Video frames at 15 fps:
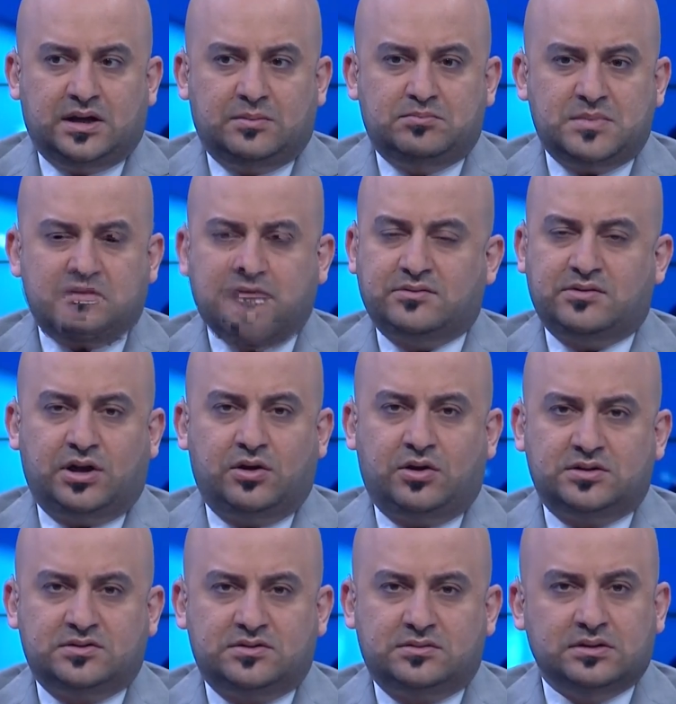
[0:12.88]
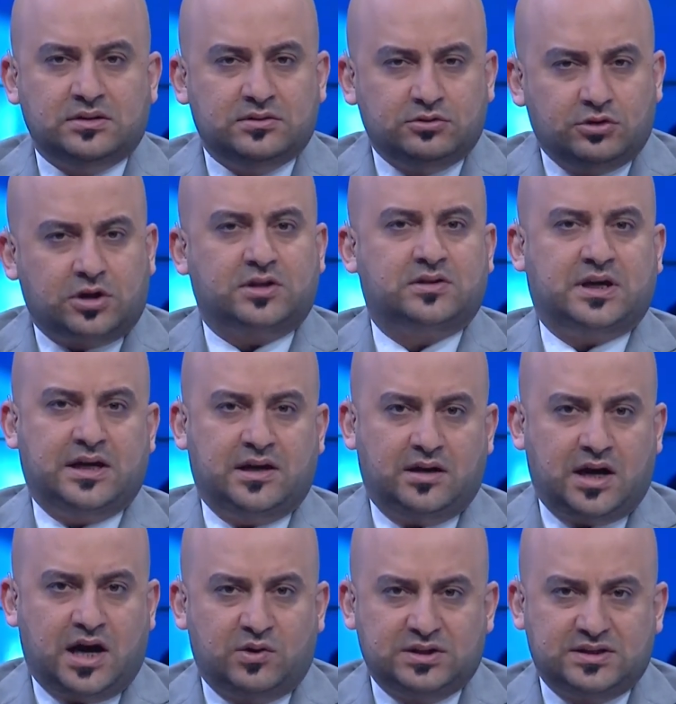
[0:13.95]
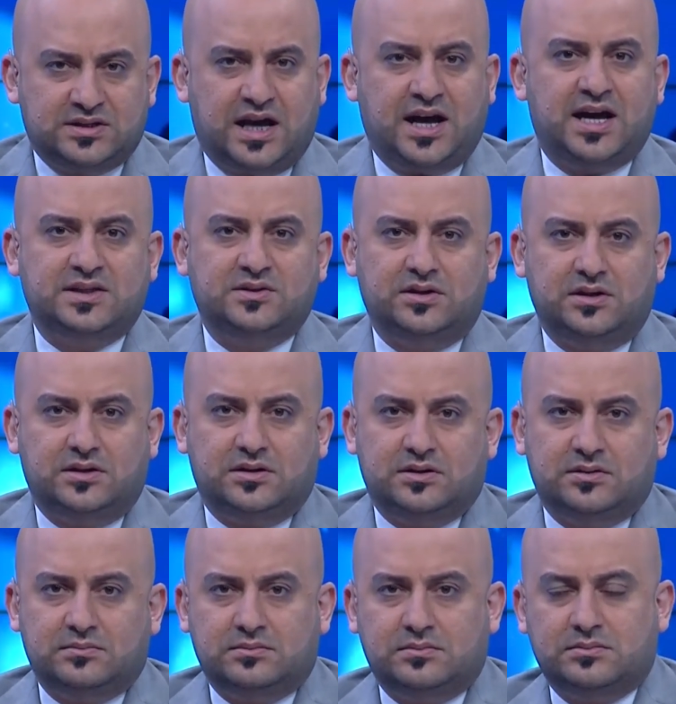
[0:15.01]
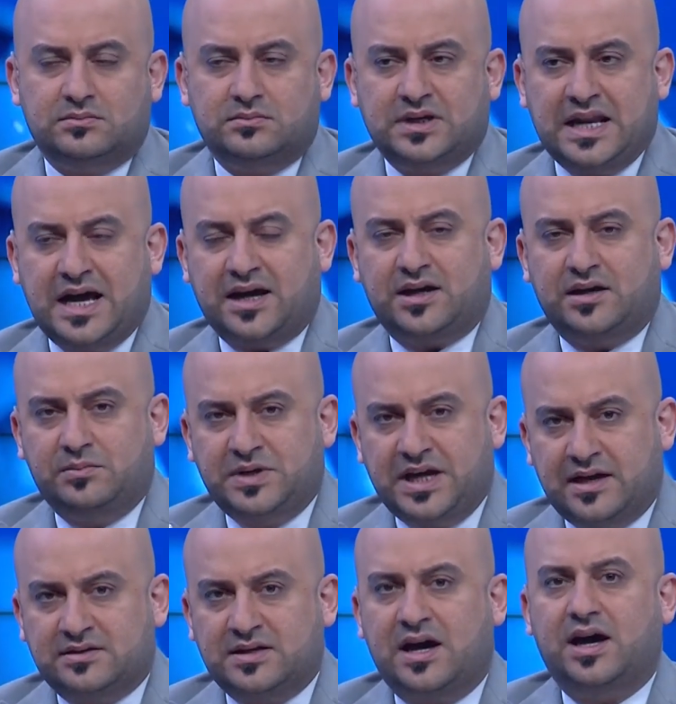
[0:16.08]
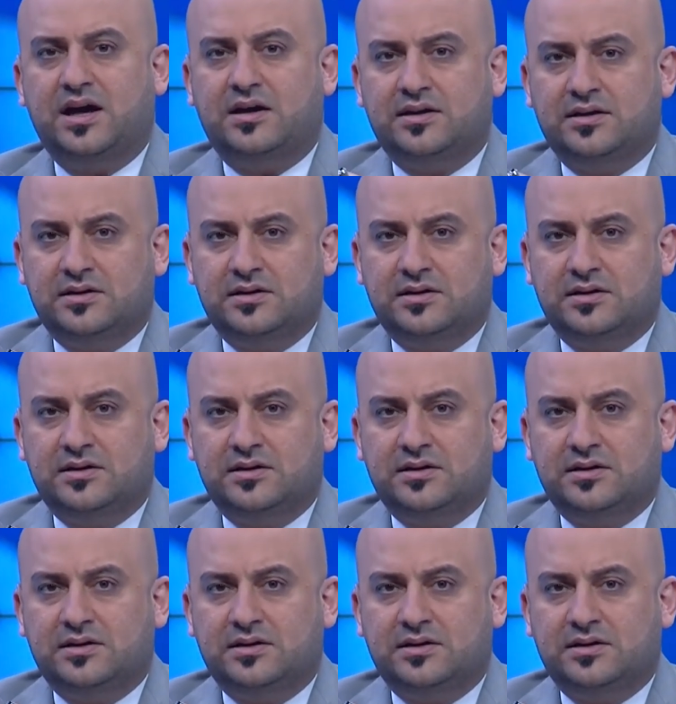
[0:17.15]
حتى لو نقطة أو التعادل لكن بأداء